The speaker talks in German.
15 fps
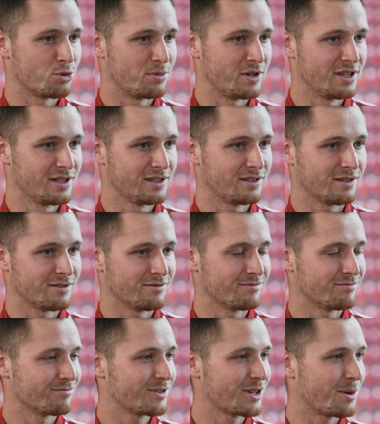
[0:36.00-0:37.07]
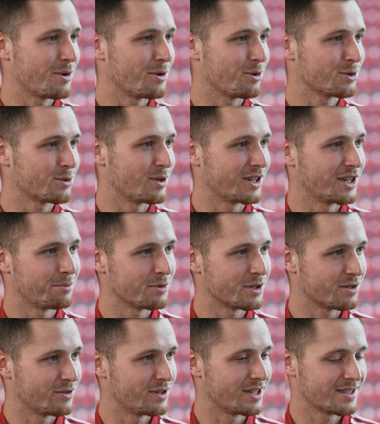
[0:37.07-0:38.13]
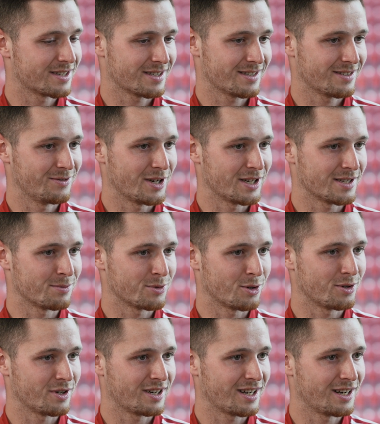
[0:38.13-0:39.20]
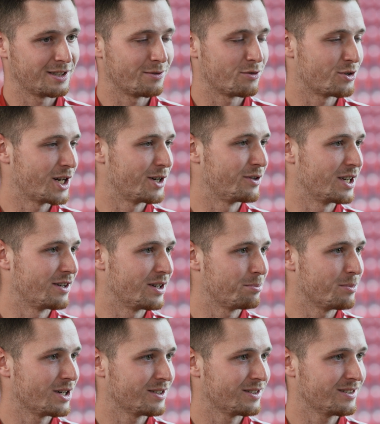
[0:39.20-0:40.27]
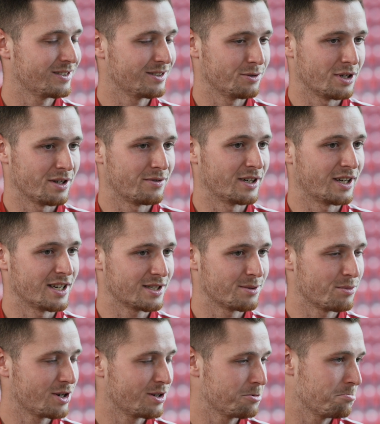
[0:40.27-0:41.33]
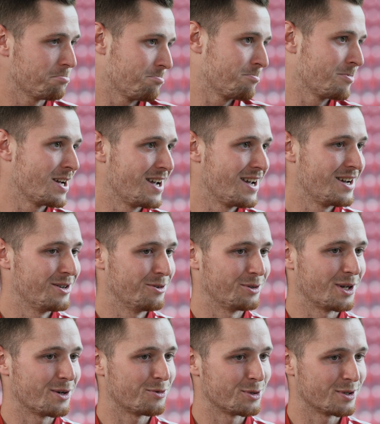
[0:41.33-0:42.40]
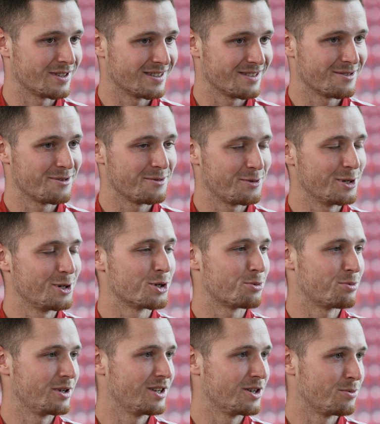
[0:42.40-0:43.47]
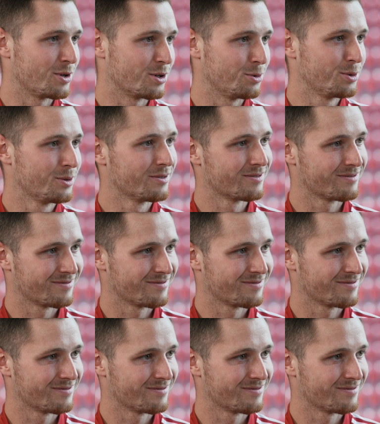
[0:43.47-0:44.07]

spielt, dann kann man auch so Ergebnisse wie jetzt, wie jetzt am Sonntag relativ schnell wieder wettmachen oder vergessen machen. Und dafür sind viele Spiele immer gut.